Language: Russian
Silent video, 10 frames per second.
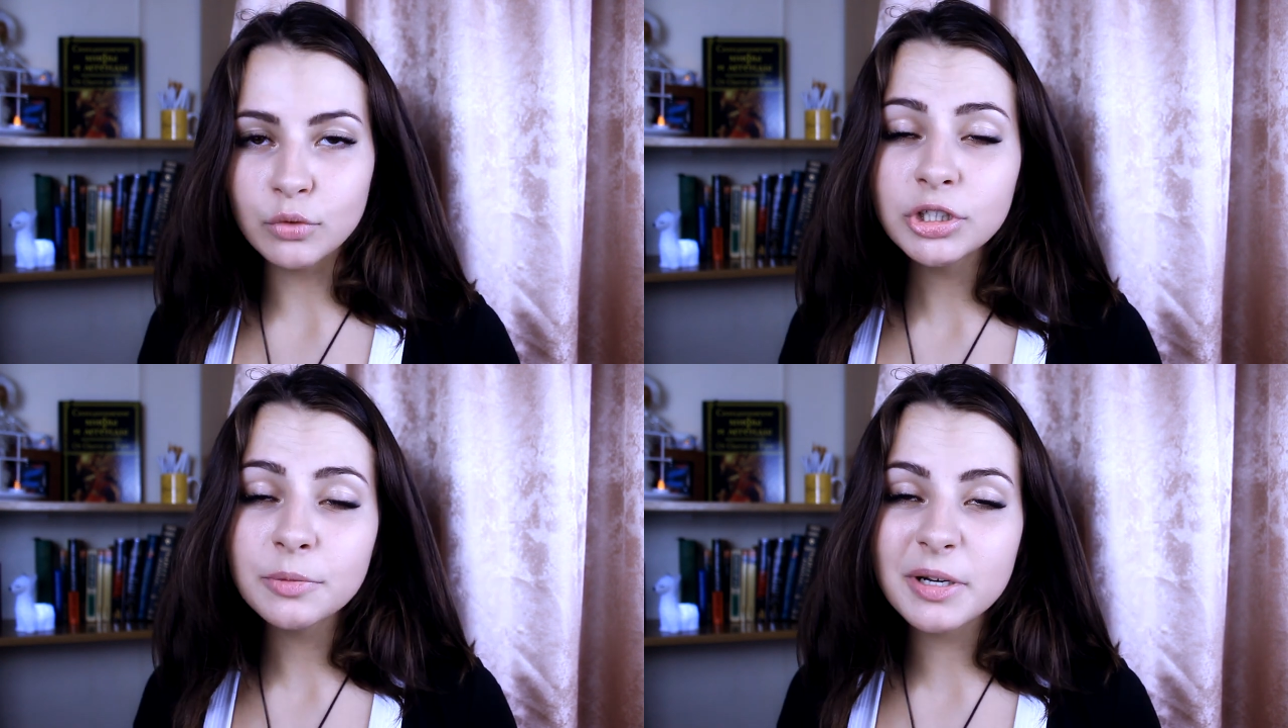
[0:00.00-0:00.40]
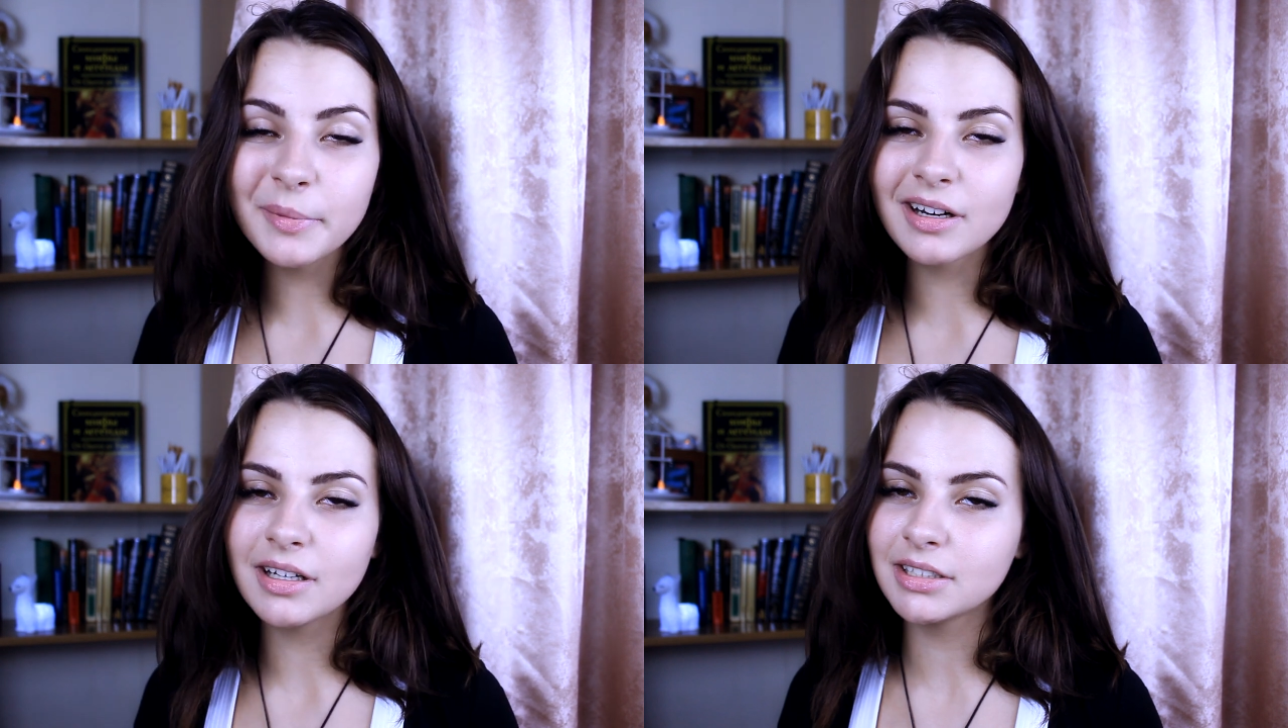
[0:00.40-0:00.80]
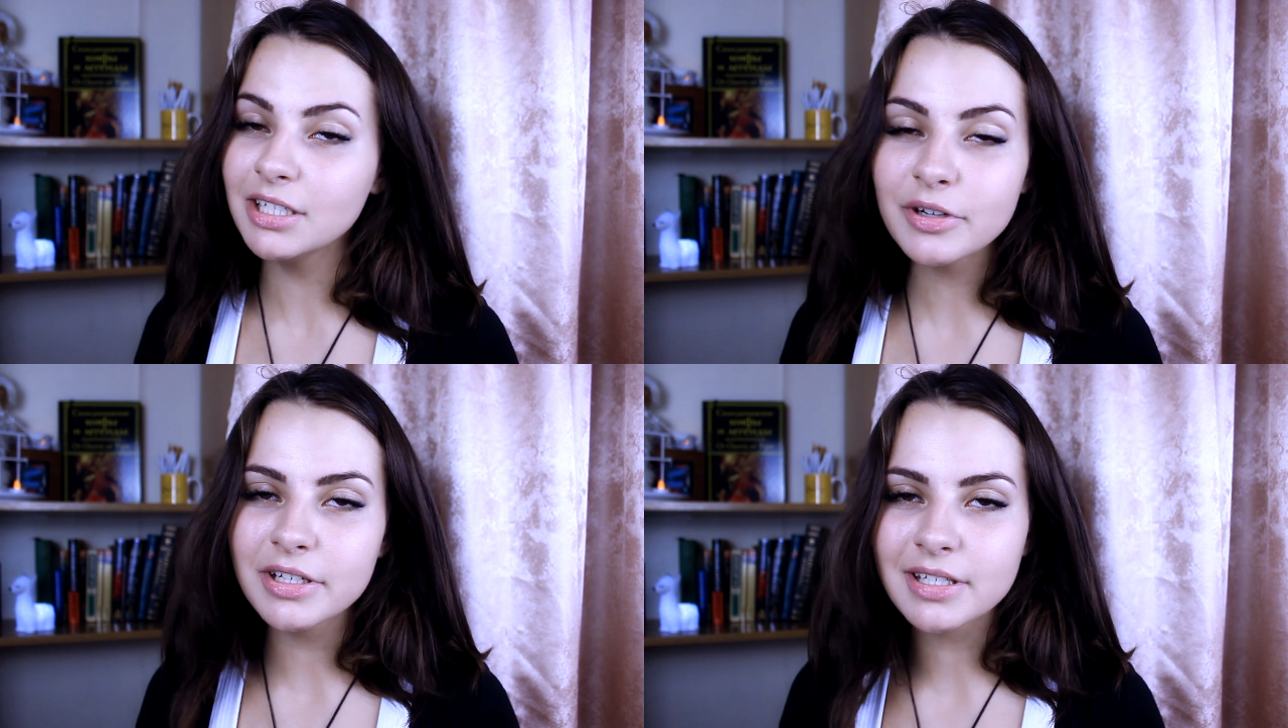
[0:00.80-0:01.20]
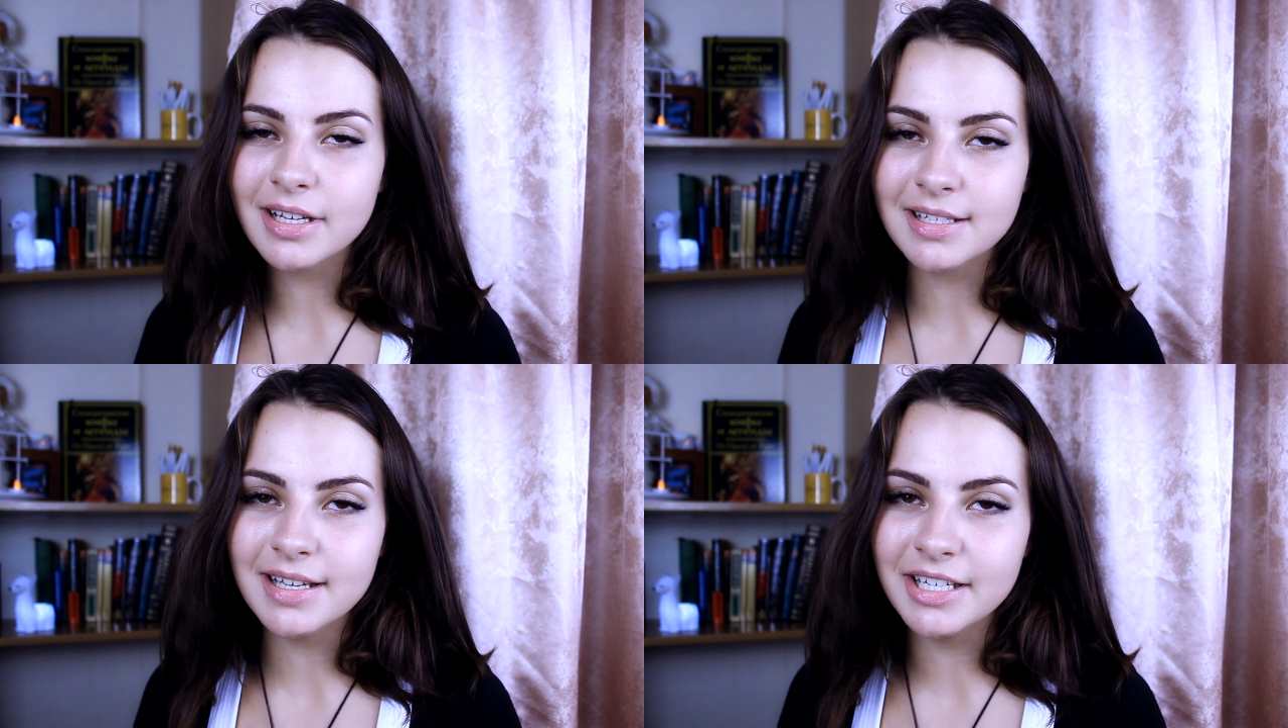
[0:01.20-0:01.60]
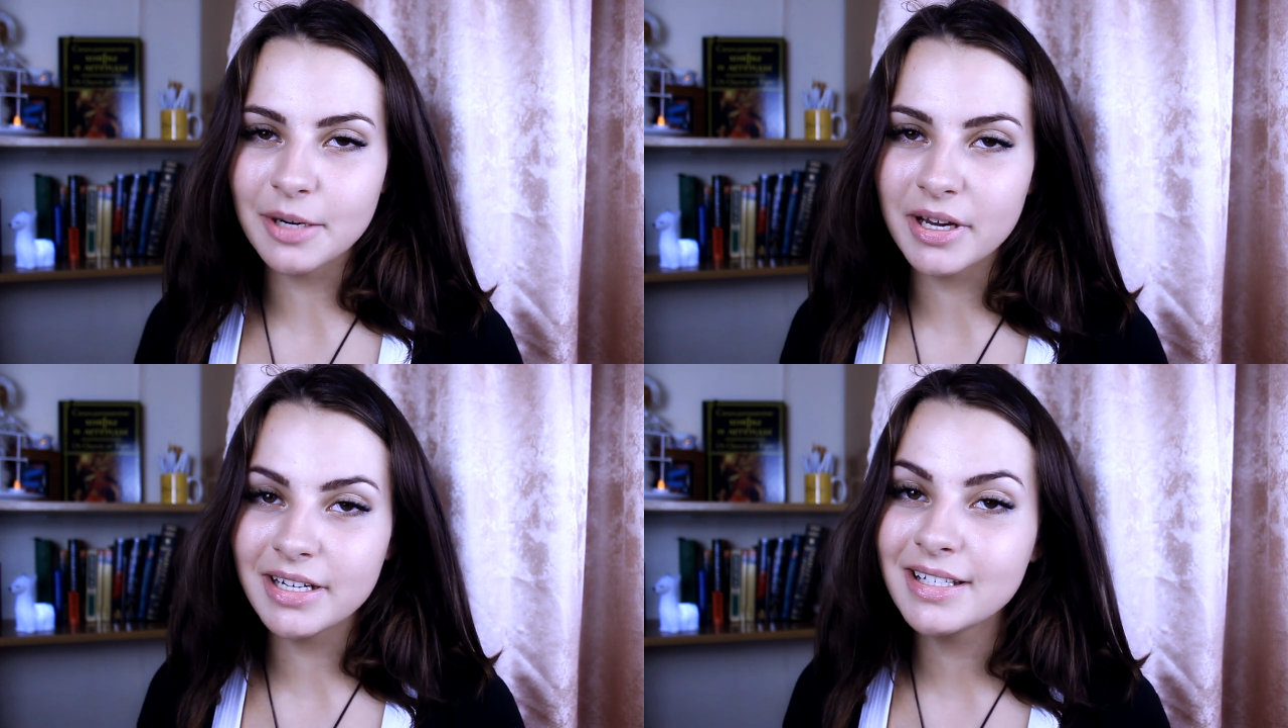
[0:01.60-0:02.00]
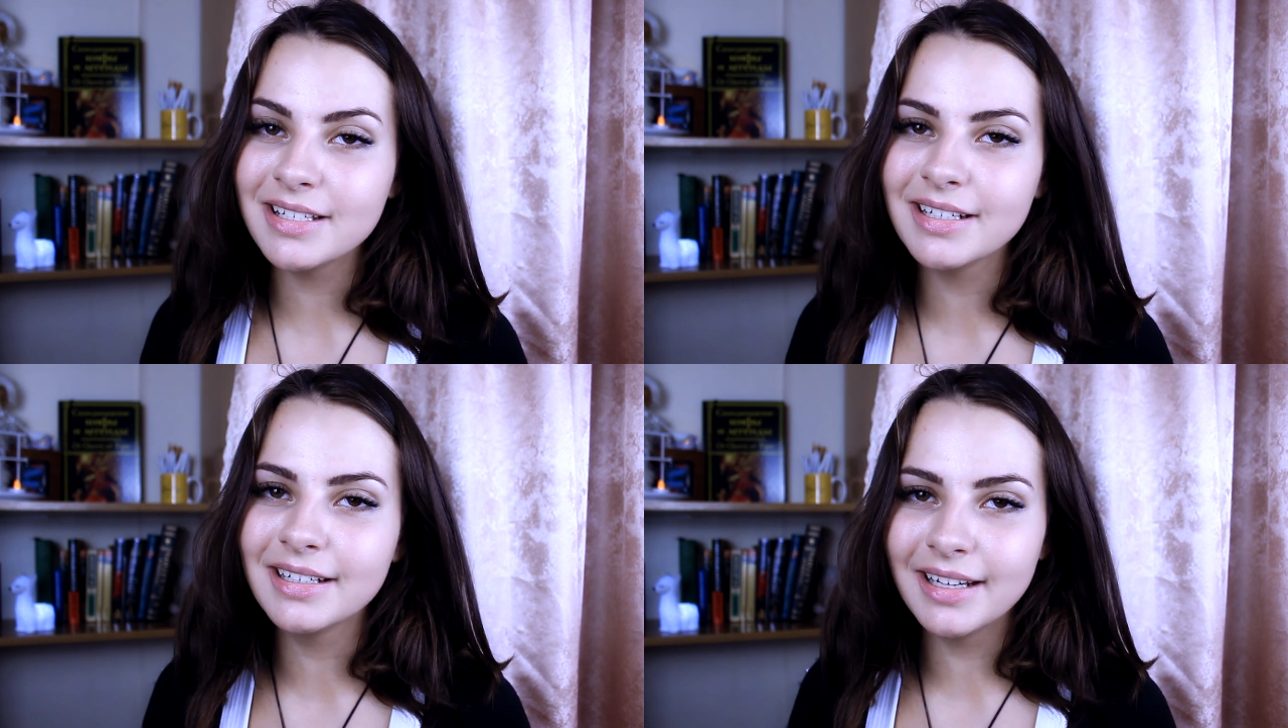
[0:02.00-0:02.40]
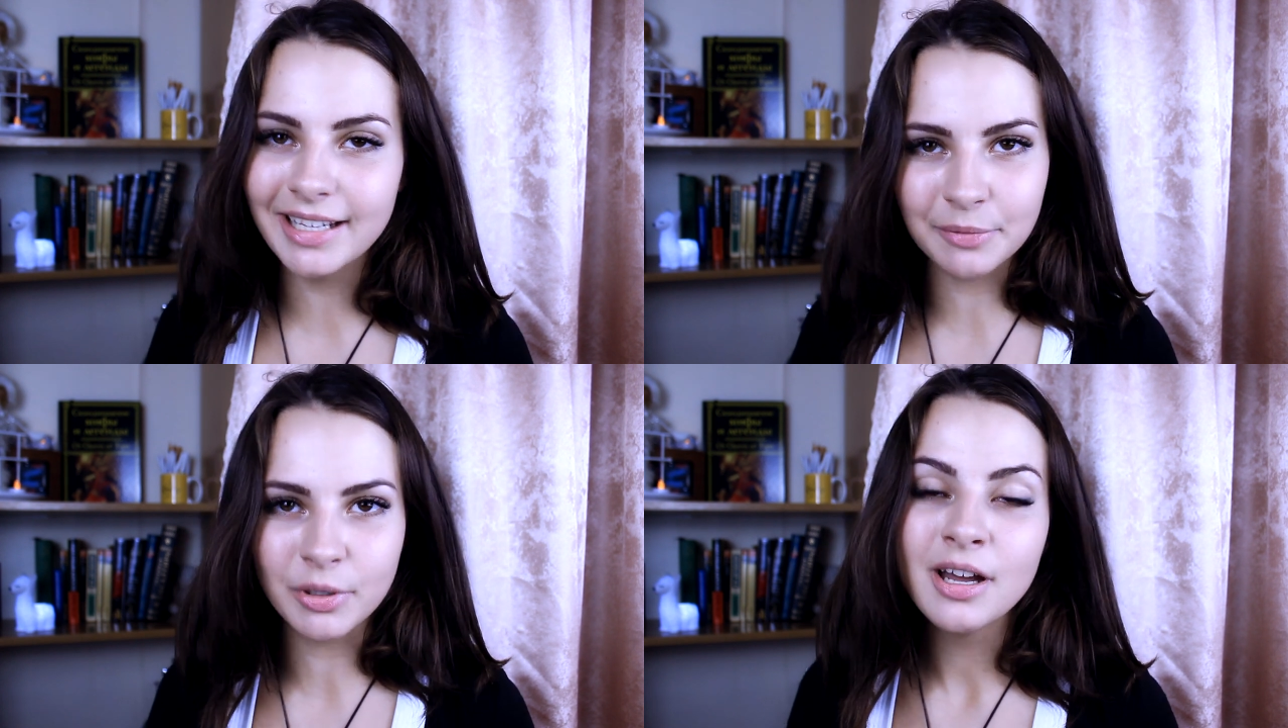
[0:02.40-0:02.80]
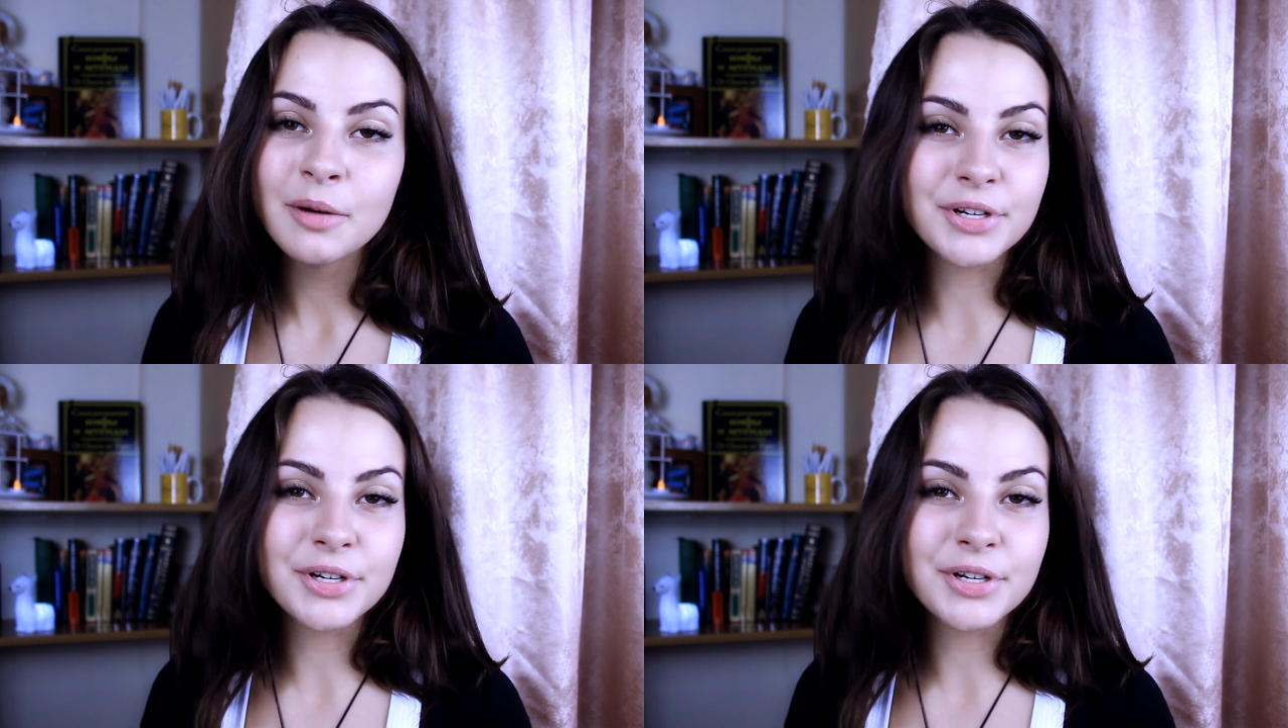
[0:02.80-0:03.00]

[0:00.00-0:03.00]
Вот, например, отрывок из сказания о Борисе и Глебе,